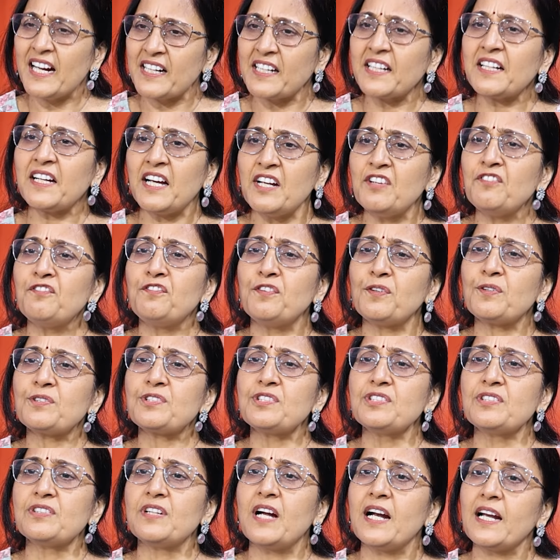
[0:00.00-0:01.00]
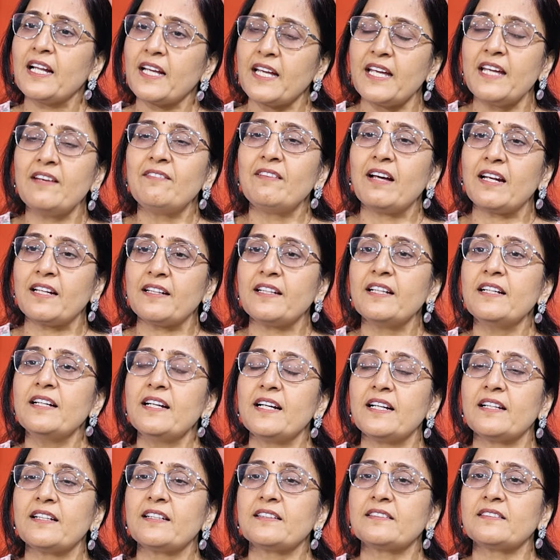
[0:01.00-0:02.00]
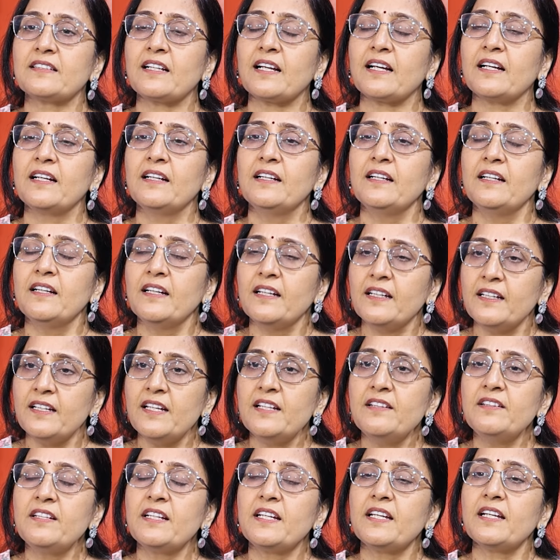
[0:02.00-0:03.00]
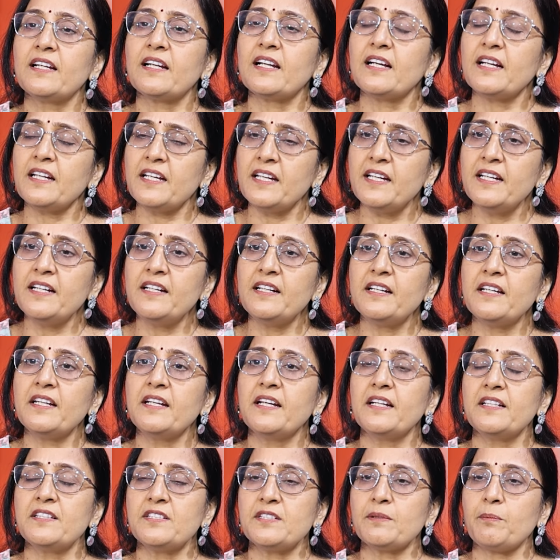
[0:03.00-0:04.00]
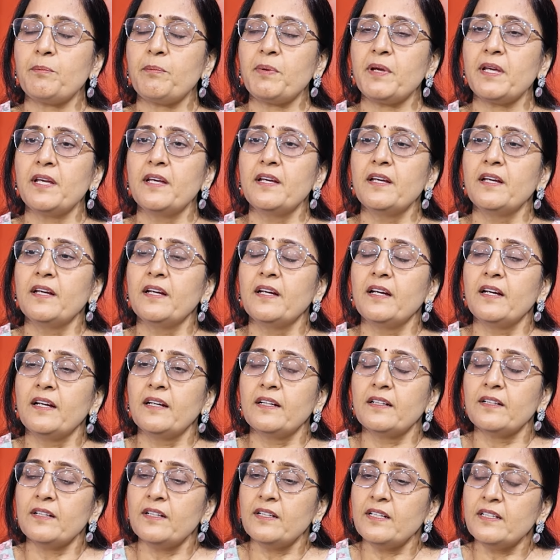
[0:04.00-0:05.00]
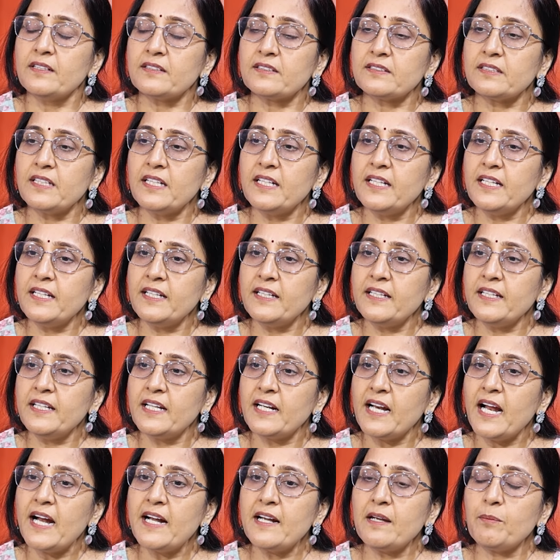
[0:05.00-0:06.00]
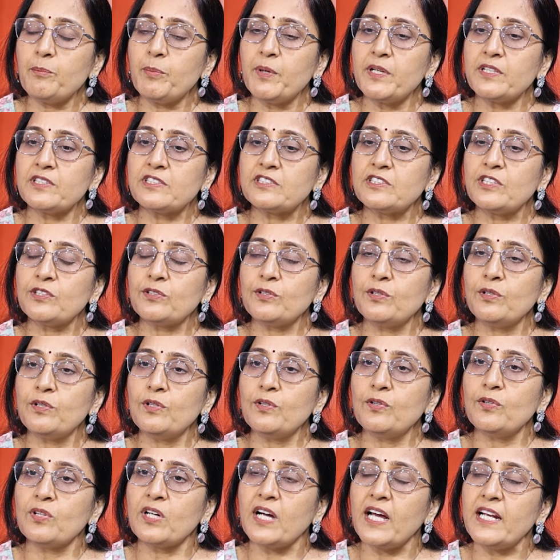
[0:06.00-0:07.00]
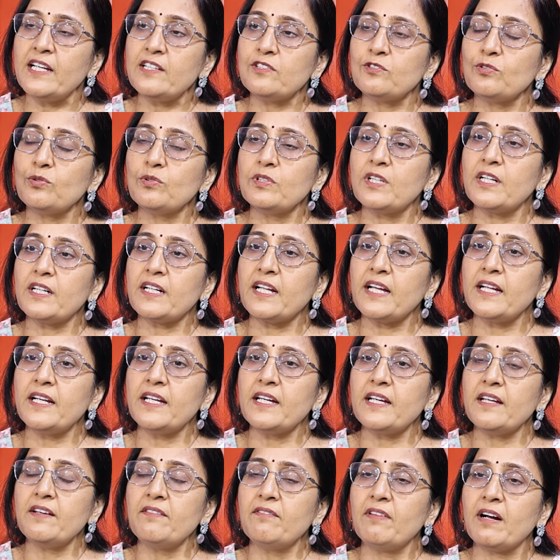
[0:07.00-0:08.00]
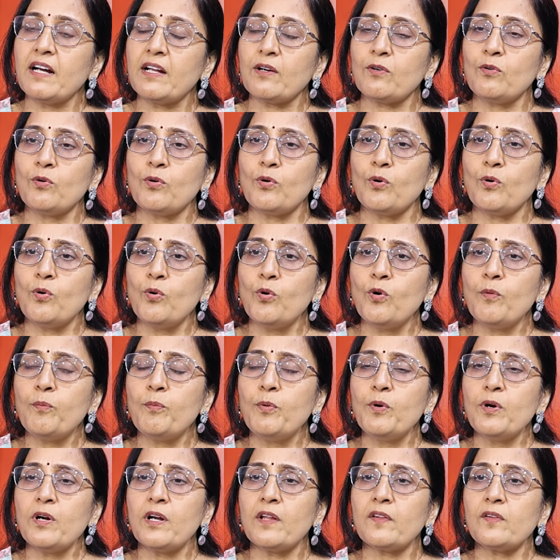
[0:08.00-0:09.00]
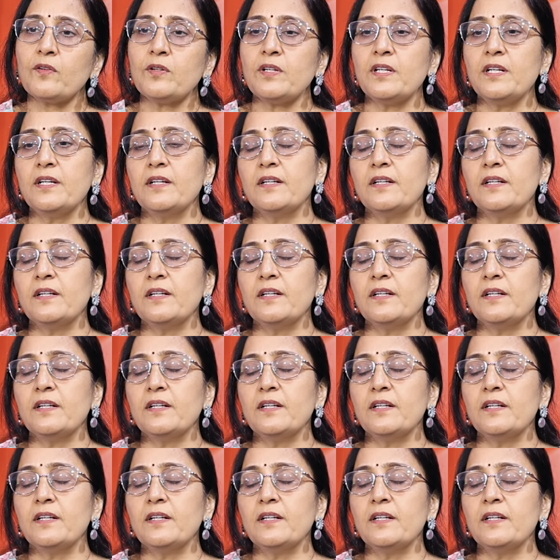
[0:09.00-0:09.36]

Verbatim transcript: అంటే కన్ఫ్యూజన్ వాళ్ళకేం అర్థం కాదు అసలు ఎందుకు ఇలా ఏంటి అని చెప్పి ఈ ఇలాంటి పరిస్థితుల్లో కలిసి ఉండటానికి వాళ్ళకు ఒక హోప్ ఉండదు